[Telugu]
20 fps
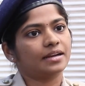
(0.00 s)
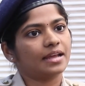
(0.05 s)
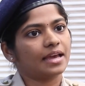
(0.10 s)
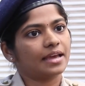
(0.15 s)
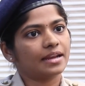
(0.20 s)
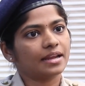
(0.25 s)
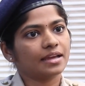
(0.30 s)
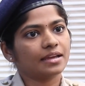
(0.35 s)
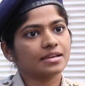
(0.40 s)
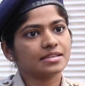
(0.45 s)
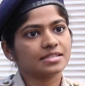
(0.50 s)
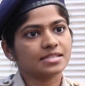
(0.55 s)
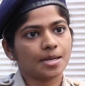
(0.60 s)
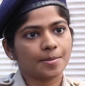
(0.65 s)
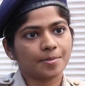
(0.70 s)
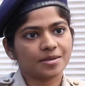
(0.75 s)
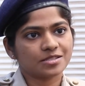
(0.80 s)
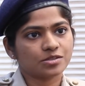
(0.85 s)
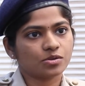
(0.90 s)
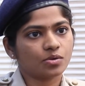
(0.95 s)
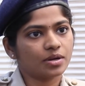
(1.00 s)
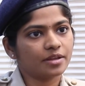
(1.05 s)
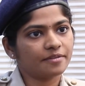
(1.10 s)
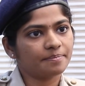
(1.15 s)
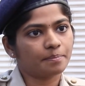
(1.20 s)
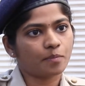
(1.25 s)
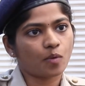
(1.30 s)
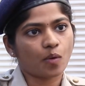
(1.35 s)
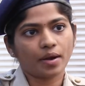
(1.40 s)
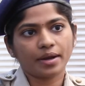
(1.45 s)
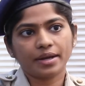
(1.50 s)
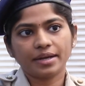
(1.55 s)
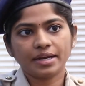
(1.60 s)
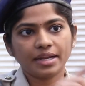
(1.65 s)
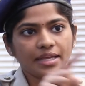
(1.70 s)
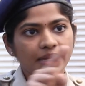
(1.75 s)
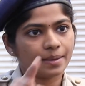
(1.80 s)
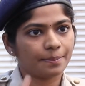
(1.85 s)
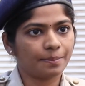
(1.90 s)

డైరెక్ట్గా సిలబస్లోని పాయింట్నే